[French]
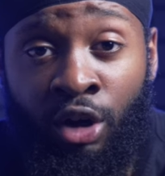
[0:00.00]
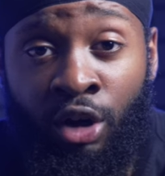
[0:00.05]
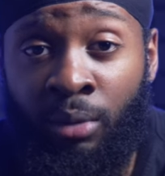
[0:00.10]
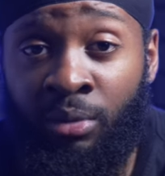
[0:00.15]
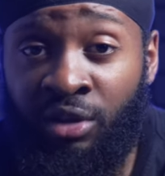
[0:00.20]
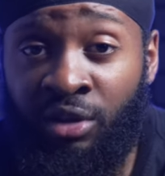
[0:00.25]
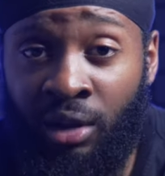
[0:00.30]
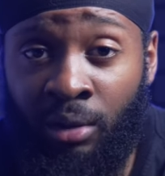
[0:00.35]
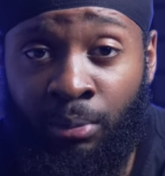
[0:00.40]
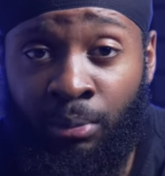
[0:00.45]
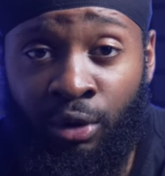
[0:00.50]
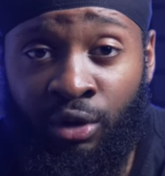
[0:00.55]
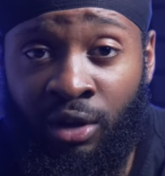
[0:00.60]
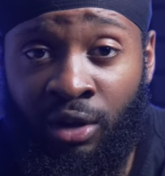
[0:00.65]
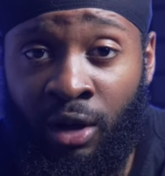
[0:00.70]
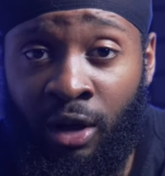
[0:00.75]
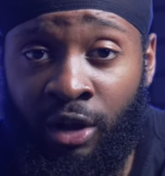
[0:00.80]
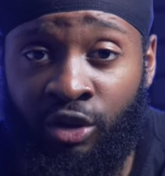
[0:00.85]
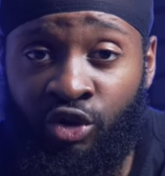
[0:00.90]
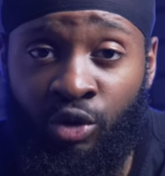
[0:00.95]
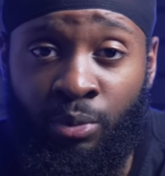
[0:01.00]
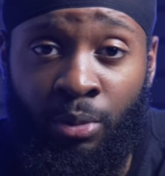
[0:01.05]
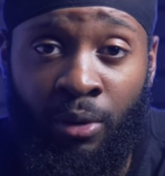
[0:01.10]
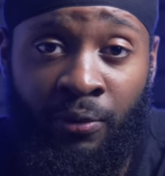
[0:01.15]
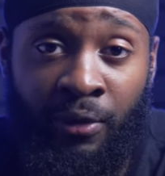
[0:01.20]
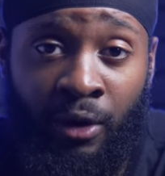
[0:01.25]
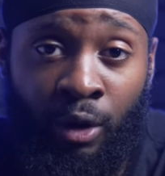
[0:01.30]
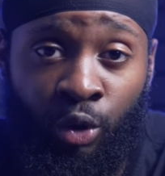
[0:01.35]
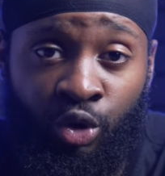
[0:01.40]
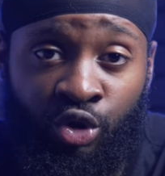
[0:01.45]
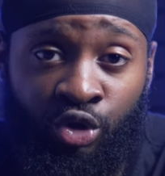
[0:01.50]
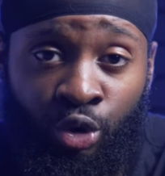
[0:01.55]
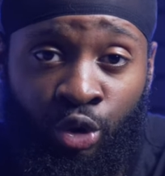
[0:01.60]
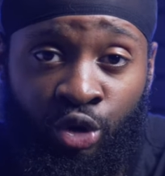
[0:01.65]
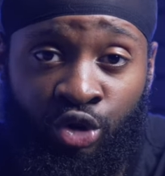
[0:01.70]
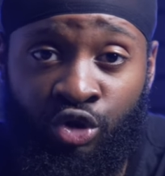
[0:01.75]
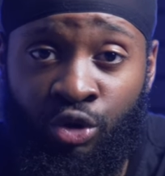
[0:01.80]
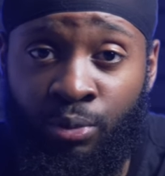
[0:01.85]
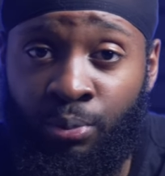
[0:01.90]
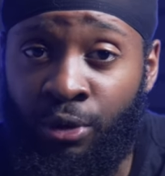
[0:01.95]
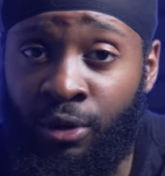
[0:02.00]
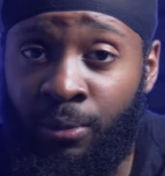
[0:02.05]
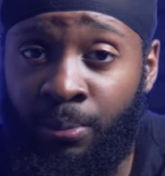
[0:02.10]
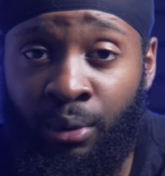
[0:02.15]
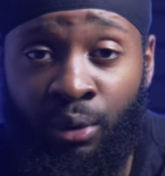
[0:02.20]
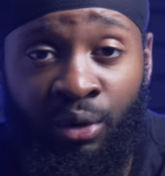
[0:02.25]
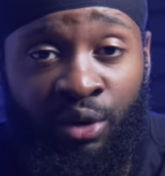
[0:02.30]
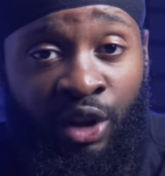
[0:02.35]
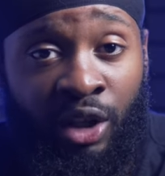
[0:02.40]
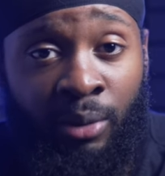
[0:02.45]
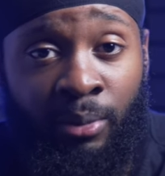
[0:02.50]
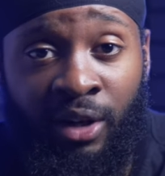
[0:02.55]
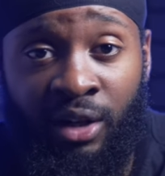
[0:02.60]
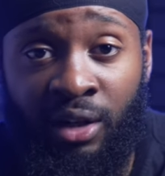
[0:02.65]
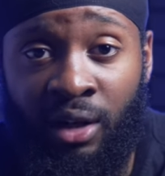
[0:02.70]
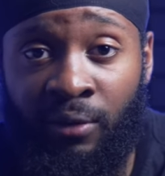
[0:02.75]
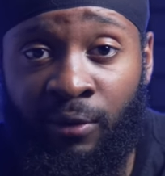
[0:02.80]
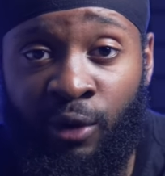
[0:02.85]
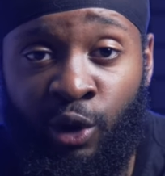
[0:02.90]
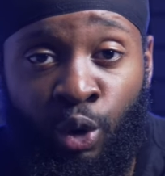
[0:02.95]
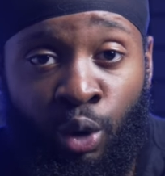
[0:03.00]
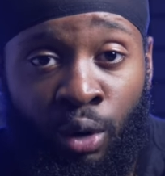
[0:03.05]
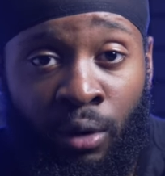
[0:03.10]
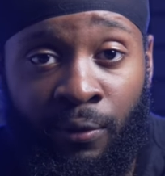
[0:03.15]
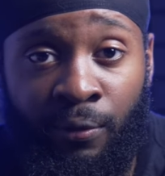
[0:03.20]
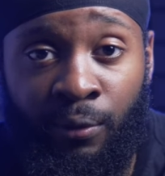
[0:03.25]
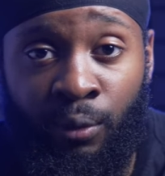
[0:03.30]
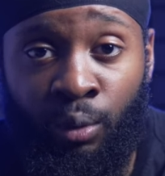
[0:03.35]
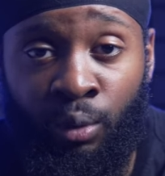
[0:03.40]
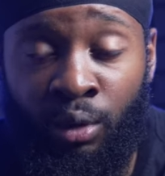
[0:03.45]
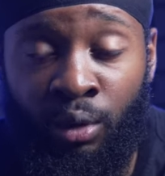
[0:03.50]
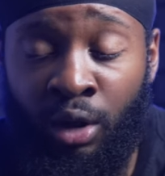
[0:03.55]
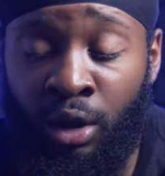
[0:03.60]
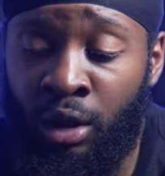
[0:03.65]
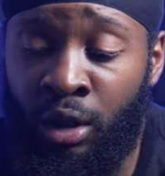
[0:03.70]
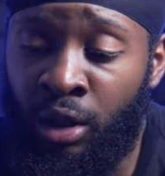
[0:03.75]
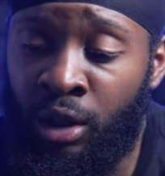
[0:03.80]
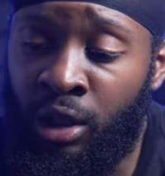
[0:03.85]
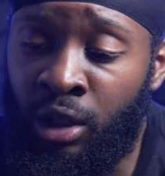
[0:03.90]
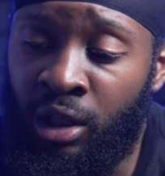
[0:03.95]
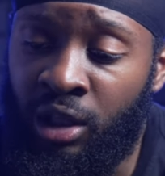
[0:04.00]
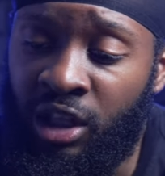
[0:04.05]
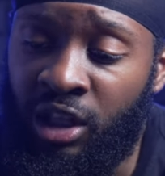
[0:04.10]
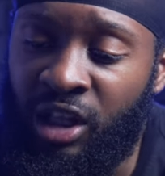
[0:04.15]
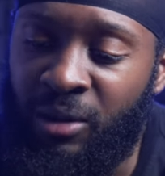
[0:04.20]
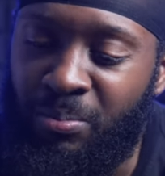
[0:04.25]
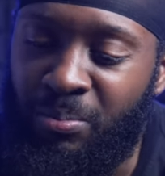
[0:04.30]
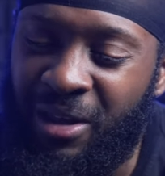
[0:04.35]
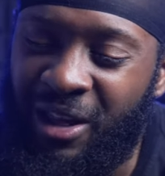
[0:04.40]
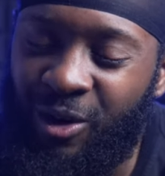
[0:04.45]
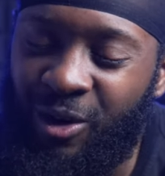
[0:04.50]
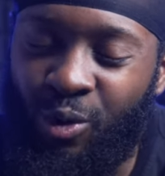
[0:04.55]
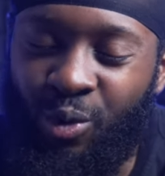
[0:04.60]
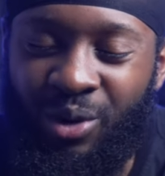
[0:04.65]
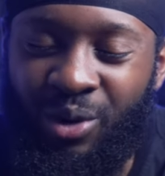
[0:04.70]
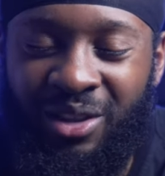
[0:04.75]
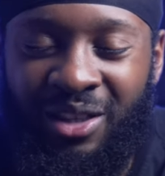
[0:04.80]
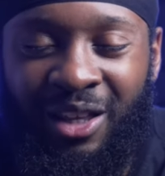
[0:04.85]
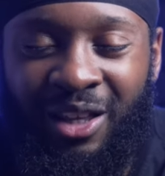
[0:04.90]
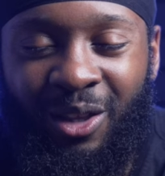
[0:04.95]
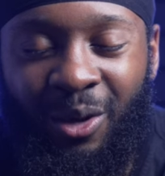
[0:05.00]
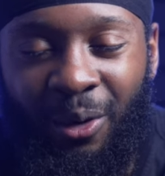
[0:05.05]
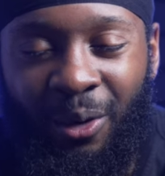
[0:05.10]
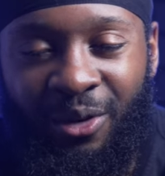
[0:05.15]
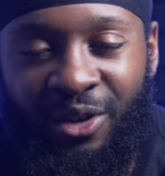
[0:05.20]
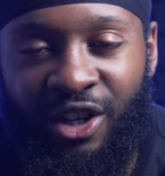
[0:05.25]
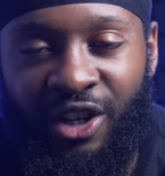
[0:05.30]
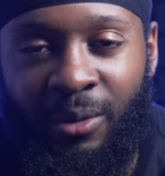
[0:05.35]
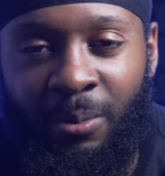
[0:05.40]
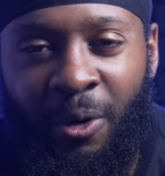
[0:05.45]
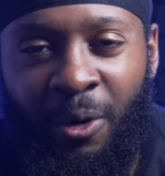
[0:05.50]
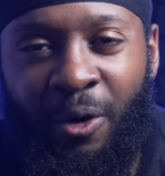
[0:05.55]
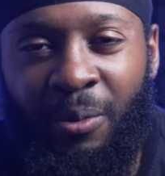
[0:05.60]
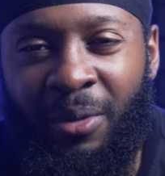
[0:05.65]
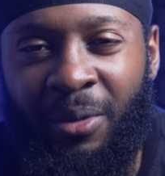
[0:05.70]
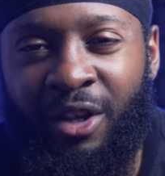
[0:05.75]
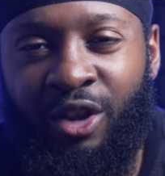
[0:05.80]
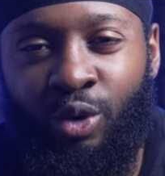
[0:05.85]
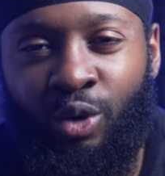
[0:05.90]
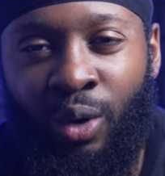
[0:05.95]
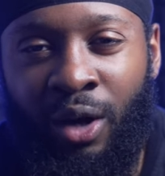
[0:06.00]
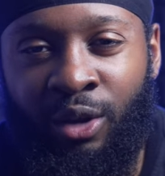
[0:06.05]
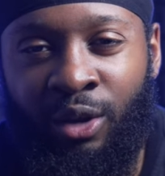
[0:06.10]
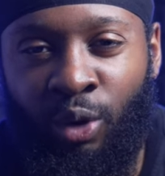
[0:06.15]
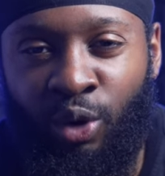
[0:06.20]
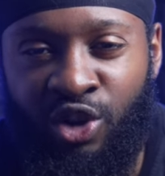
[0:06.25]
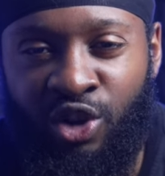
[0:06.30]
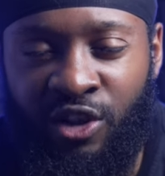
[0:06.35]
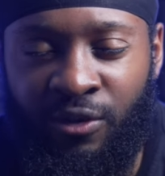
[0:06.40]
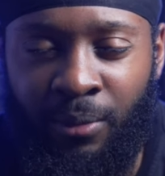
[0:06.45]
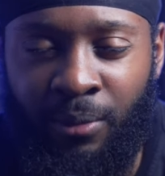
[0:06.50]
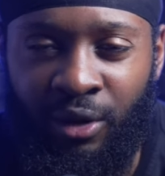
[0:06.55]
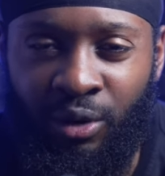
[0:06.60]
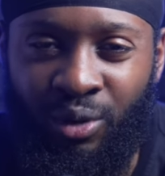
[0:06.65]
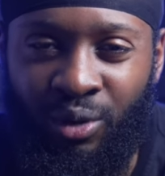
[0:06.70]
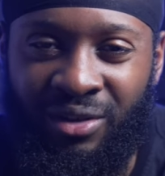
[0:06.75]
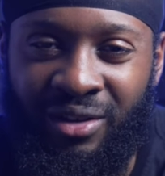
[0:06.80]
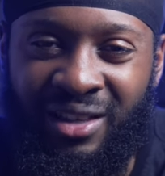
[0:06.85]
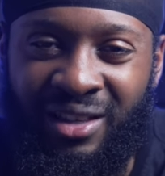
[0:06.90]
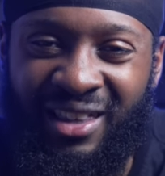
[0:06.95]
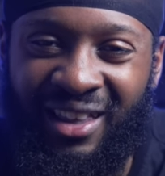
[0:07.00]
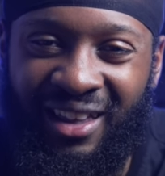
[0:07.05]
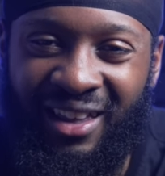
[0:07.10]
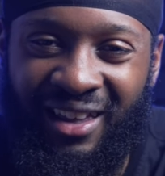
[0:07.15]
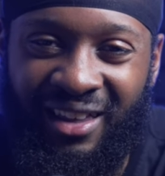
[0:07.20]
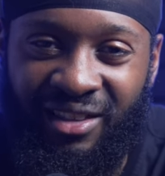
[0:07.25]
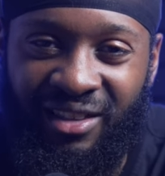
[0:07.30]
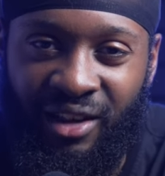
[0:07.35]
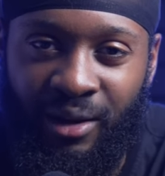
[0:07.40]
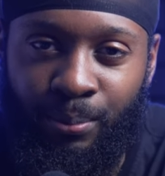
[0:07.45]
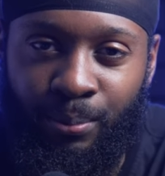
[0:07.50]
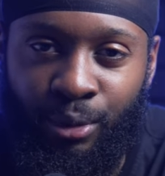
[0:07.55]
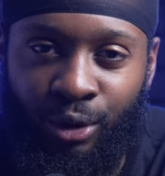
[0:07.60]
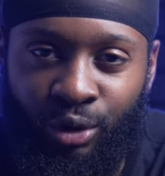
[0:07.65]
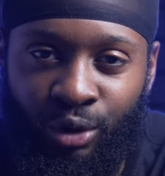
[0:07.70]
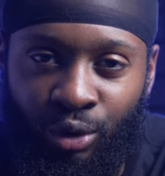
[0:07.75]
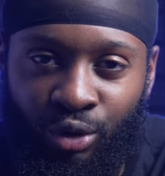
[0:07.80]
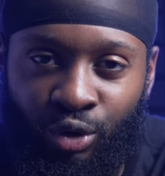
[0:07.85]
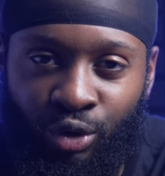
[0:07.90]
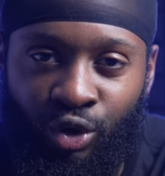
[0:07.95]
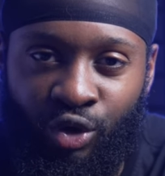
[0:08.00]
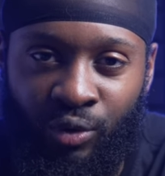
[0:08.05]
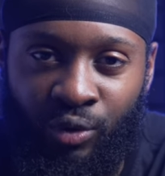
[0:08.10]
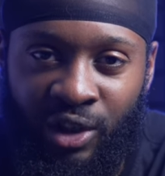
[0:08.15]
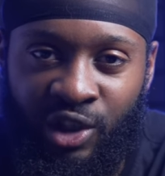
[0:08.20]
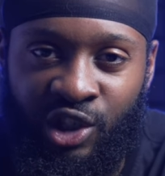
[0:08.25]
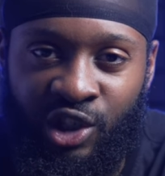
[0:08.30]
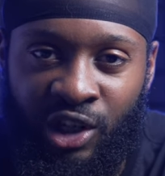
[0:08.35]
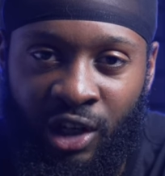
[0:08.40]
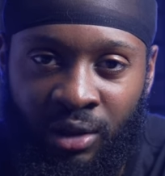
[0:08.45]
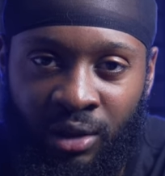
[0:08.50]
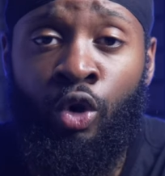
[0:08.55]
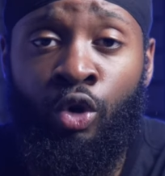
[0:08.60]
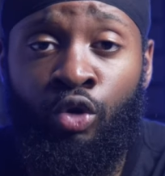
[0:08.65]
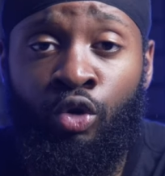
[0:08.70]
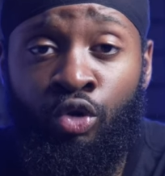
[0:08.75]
Comme ça, un podcast, tu peux faire autre chose, tu peux te poser, mettre la vidéo en fond et m'écouter tranquillement, mais sois attentif parce que c'est très important ce que je vais te dire.